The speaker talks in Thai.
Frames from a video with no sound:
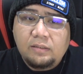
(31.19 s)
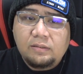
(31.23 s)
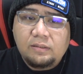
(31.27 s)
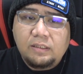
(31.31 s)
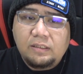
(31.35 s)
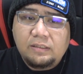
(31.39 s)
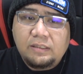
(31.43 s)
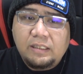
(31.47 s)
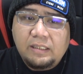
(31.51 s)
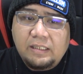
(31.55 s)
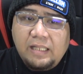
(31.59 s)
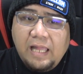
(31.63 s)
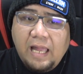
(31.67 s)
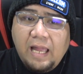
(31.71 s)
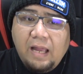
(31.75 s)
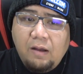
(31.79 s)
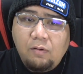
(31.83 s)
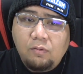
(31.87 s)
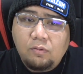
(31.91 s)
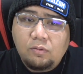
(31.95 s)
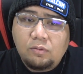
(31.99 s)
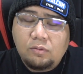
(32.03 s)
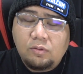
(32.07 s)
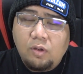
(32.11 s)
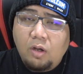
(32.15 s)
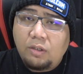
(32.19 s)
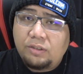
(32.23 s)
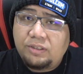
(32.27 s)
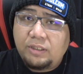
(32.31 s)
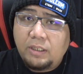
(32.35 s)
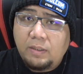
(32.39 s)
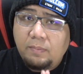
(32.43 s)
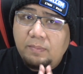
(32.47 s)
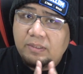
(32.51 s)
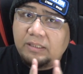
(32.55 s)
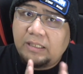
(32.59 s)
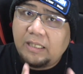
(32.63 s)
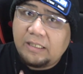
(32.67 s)
จริงๆแล้วดอยเซอ
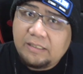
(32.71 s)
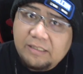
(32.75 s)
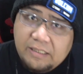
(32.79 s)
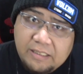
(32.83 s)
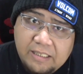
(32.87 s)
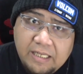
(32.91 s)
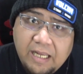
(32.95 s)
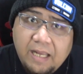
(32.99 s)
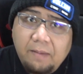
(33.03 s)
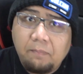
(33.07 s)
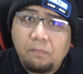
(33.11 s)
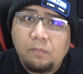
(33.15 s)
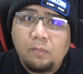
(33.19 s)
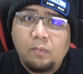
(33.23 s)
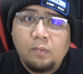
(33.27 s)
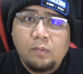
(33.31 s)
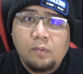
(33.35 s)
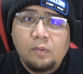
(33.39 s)
ร์ไม่ใช่ GM